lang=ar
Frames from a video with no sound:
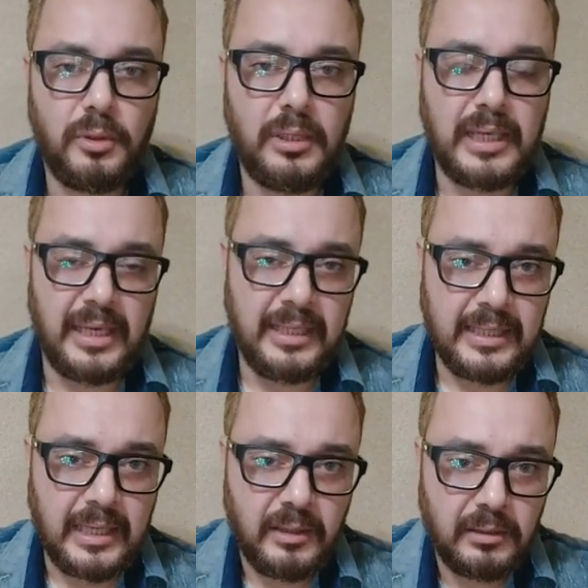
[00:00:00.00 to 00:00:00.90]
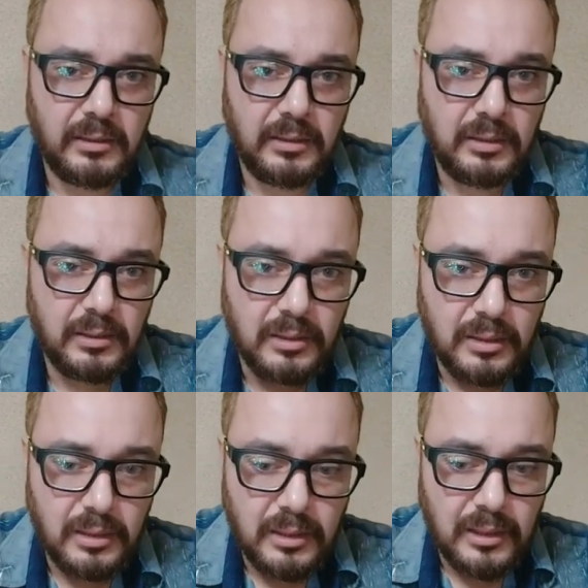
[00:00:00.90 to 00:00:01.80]
لقينا
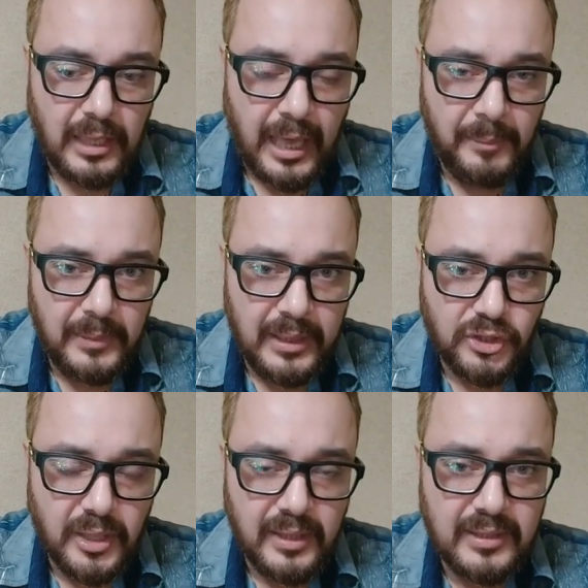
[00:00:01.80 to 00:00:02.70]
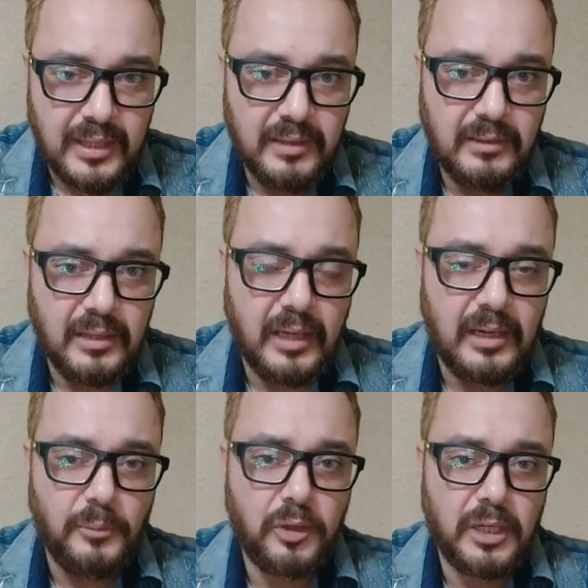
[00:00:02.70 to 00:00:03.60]
حملة شرسة جدا على
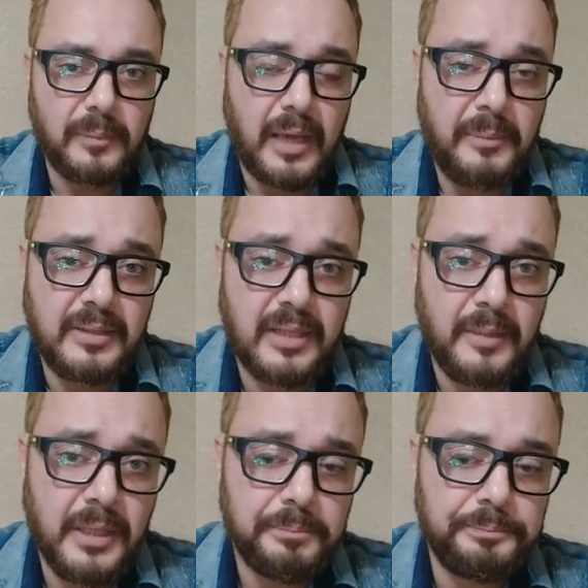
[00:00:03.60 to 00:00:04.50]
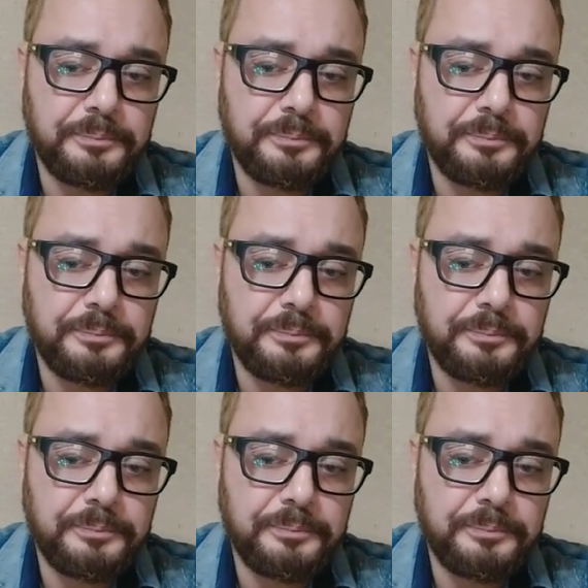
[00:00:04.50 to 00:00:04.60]
المخرج محمد سامي